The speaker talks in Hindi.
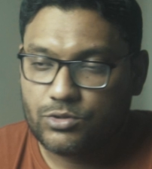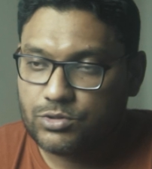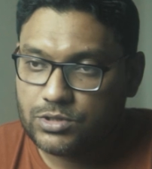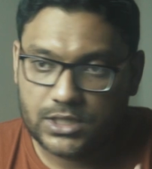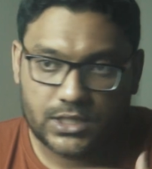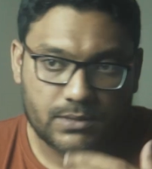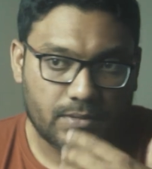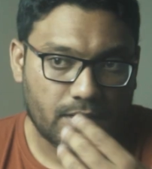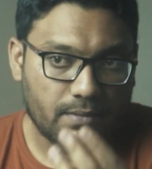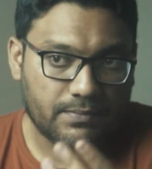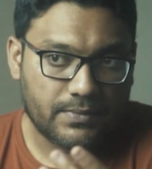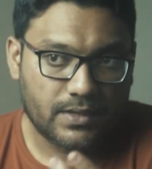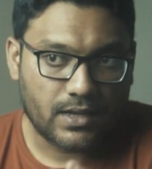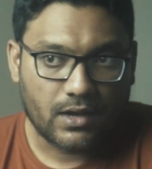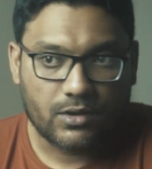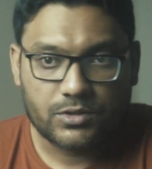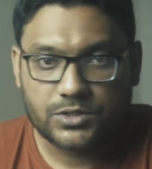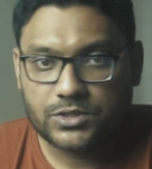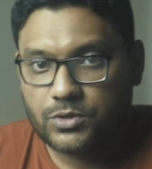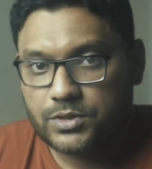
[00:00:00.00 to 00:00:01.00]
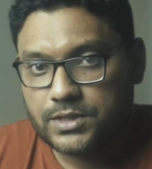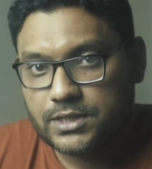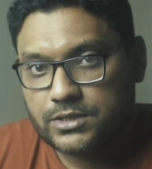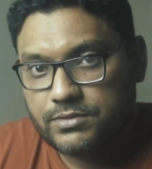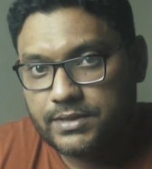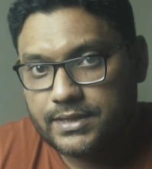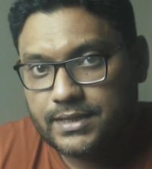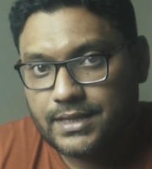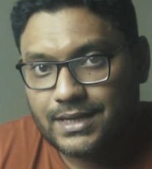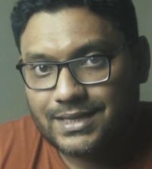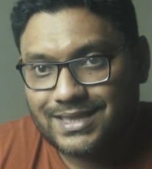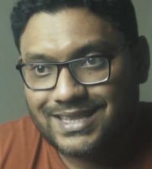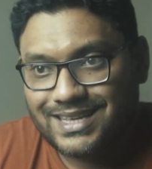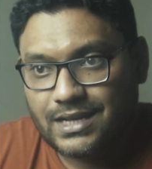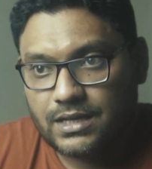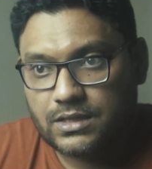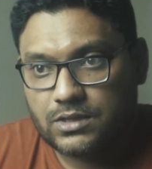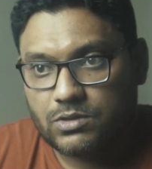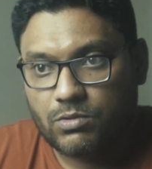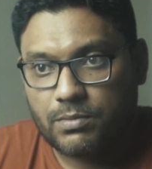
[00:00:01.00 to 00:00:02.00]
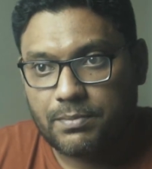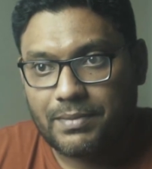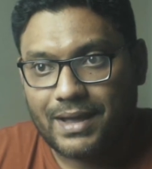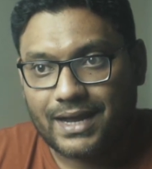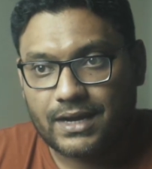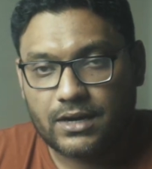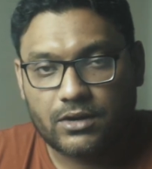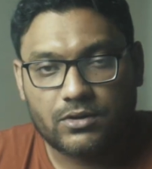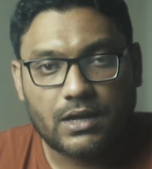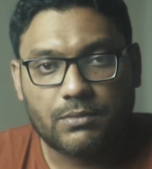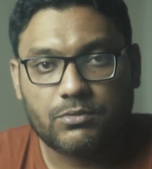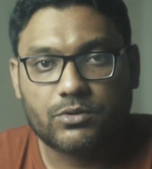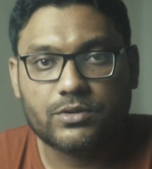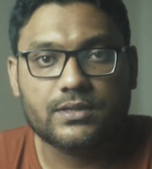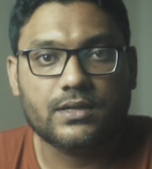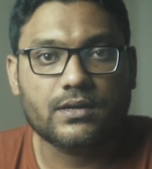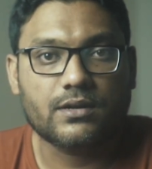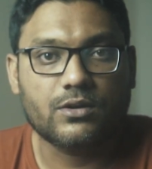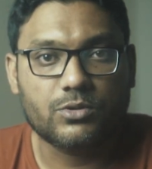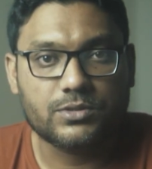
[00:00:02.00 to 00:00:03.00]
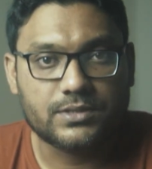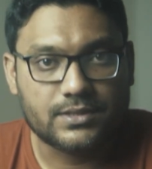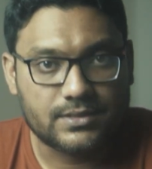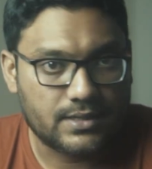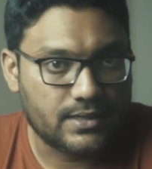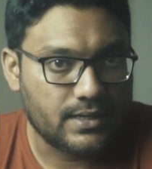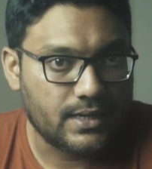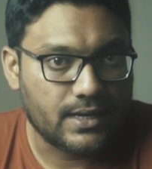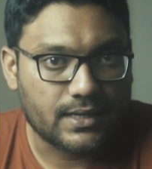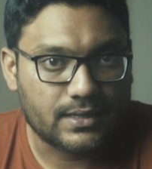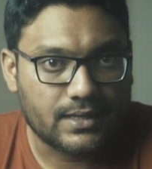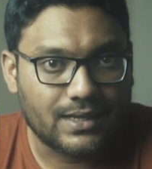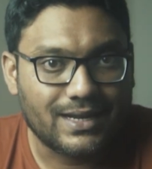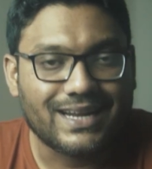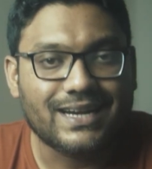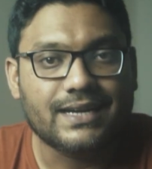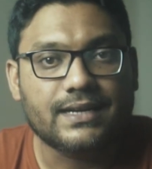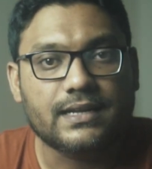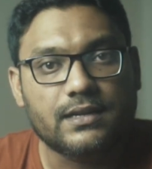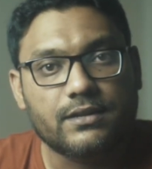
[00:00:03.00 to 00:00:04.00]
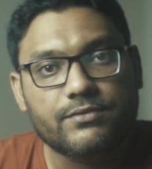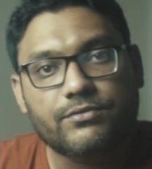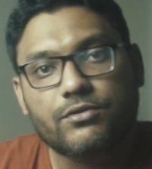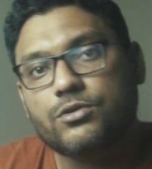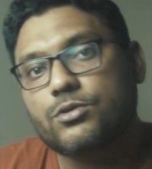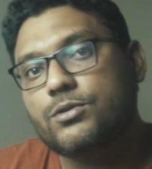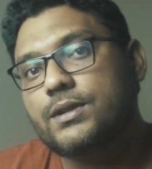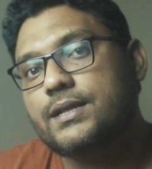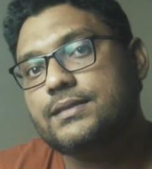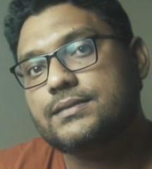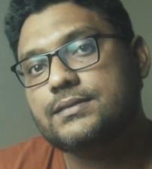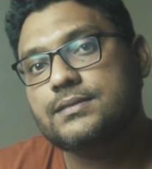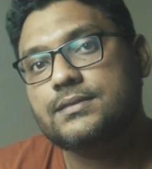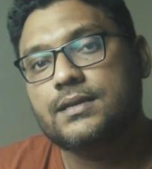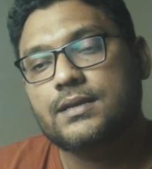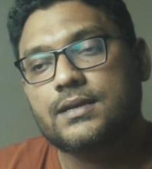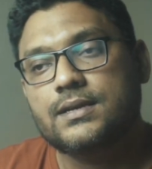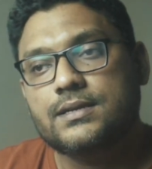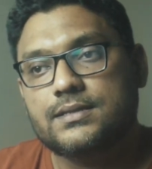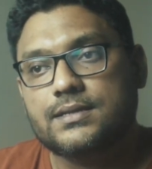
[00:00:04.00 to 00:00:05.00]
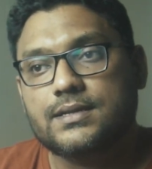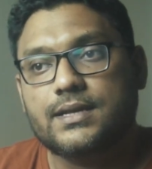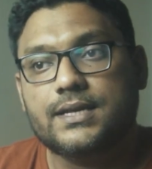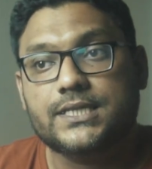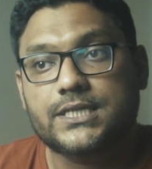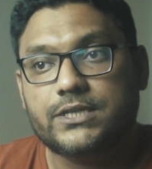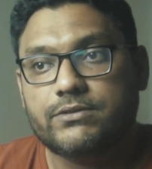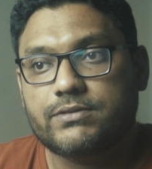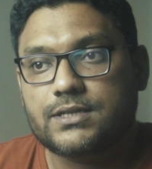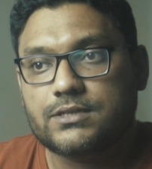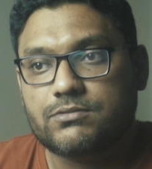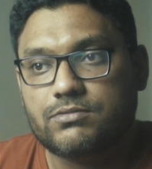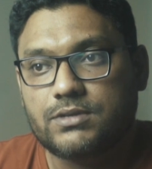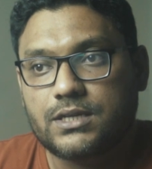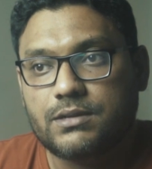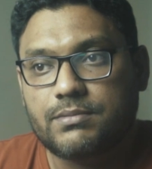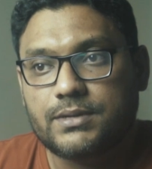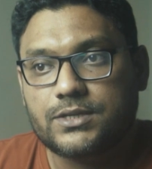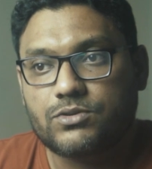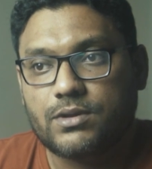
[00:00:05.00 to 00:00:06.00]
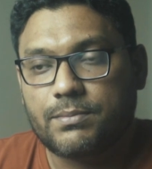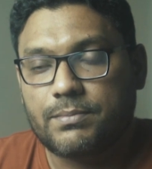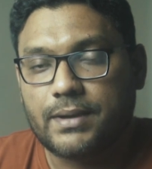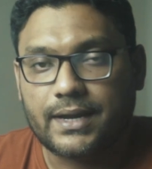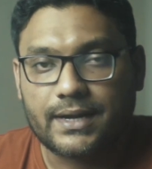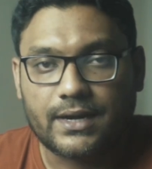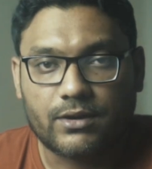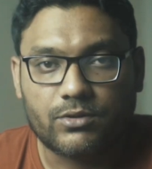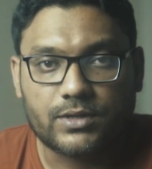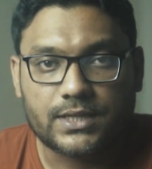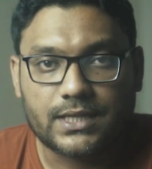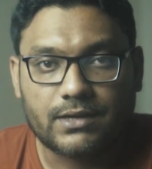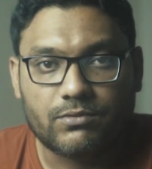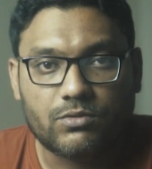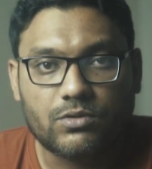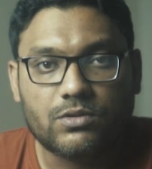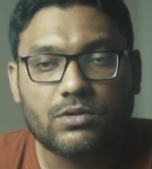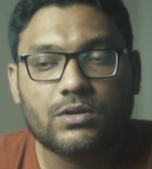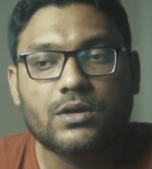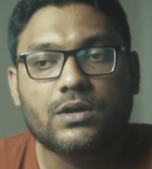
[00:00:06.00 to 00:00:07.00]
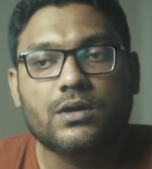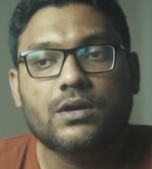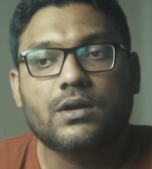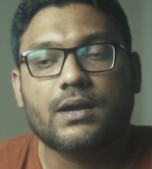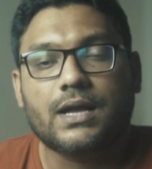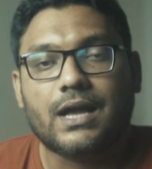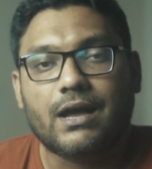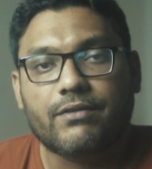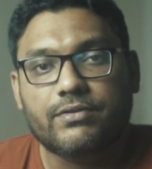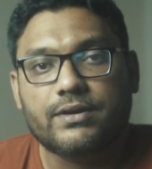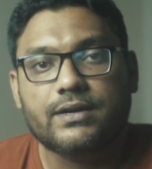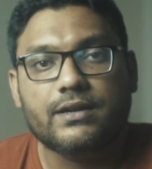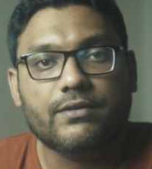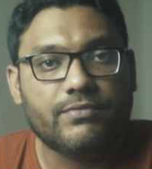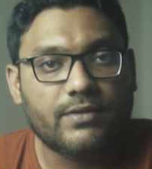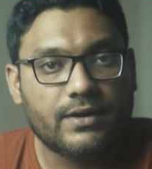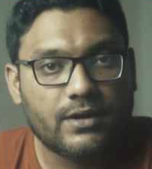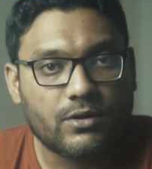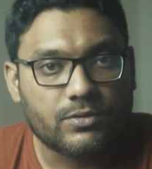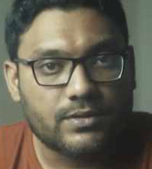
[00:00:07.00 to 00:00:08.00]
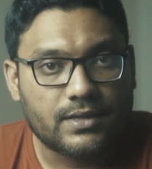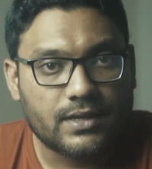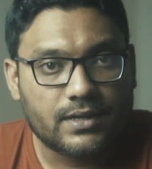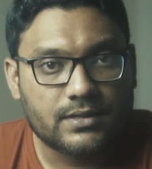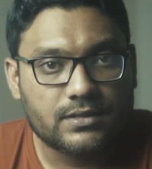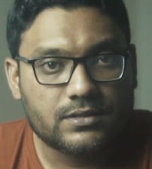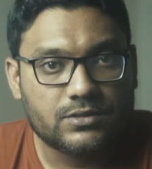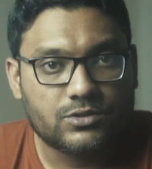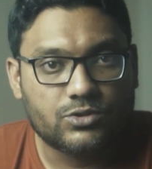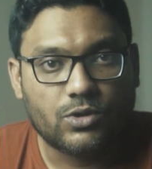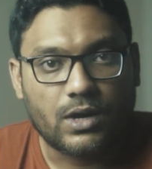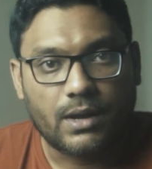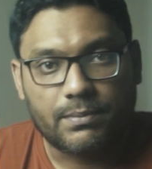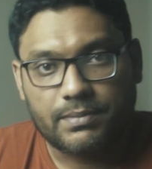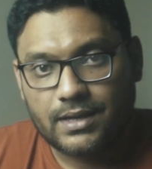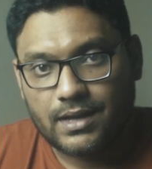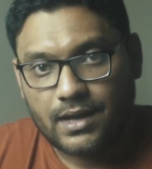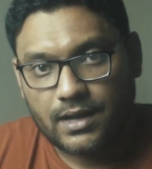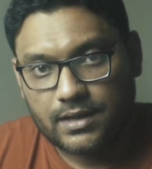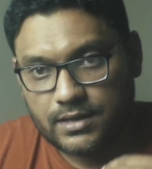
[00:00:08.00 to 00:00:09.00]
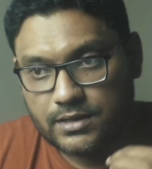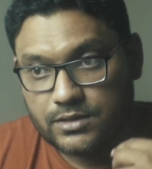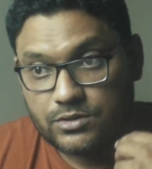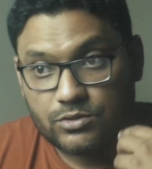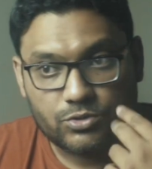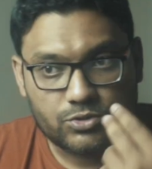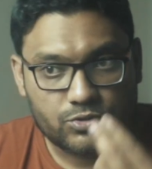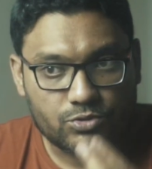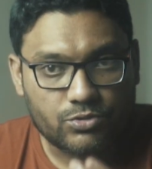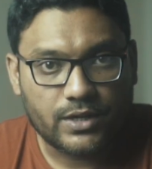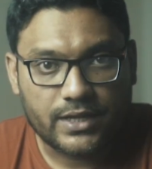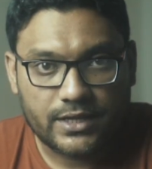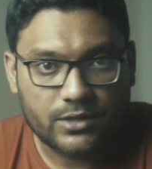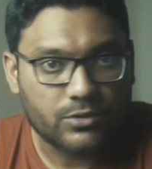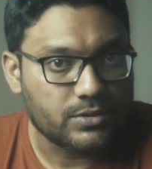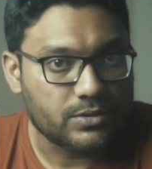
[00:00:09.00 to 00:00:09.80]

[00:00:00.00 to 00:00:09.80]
यूजली जब आप अपनी आंखों से कोई तस्वीर देखते हैं तो वो बैकग्राउंड आपको इतना क्लोज नज़र नहीं आता है लेकिन टेलीफोटो लेंस से खींची हुई तस्वीर में जो है बैकग्राउंड होता है वो काफ़ी डिफरेंट होता है जो आपकी आंखें यूज टू नहीं